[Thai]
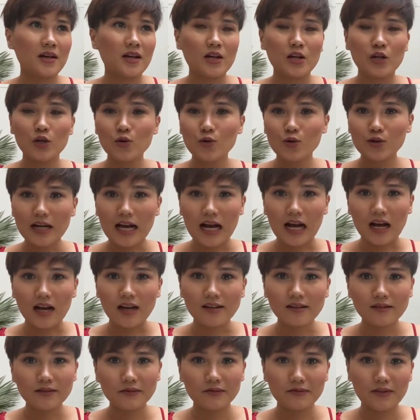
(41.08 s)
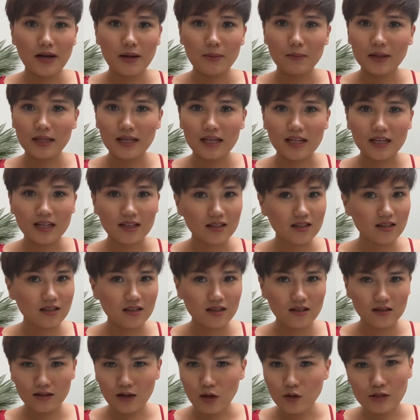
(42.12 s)
ดูหนังฟังเพลง
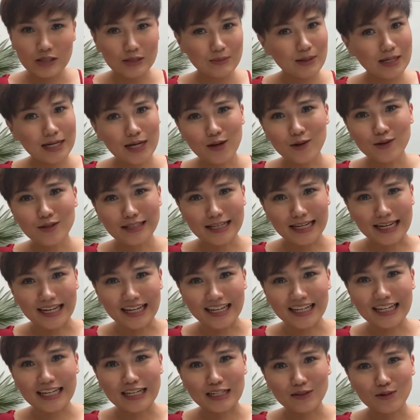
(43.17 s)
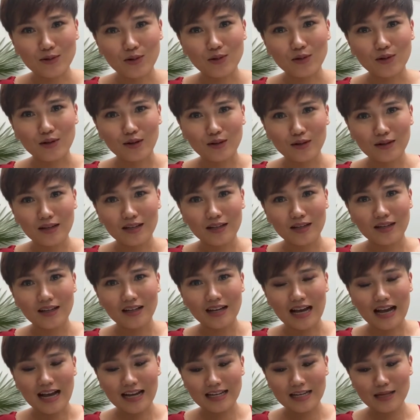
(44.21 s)
เราจะไม่เข้าใจนะคะทุกคน
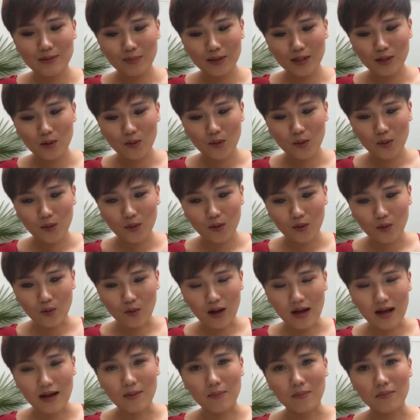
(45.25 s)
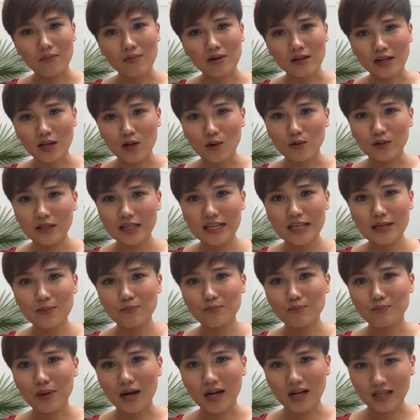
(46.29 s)
อันนี้เป็นความเร็วที่
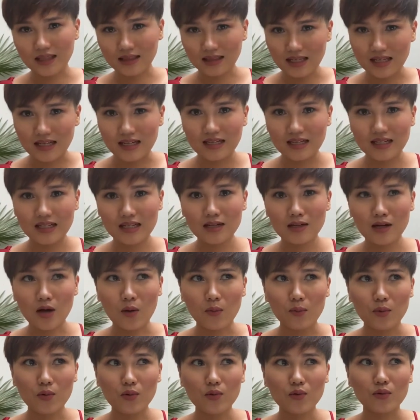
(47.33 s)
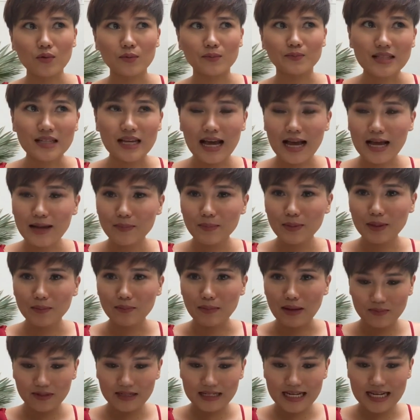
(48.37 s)
ปกติที่เราพูด ถ้าเป็นแบ
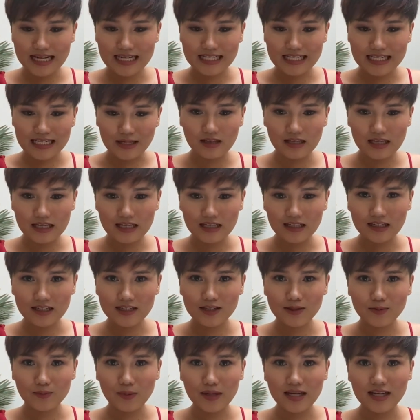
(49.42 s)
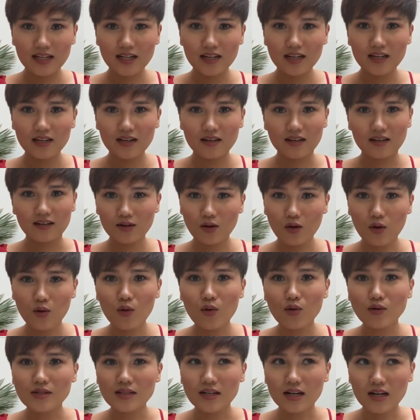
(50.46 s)
บ native English speaker ก็ค
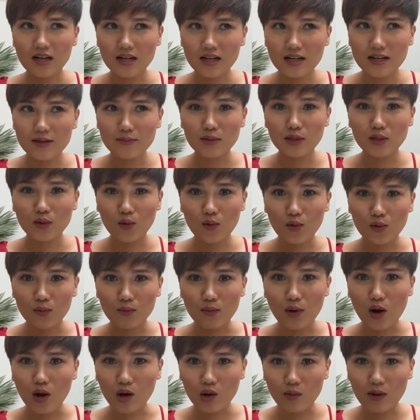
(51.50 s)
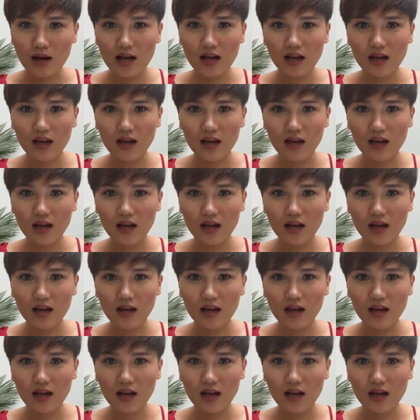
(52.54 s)
งจะเคยมีคนบอกว่า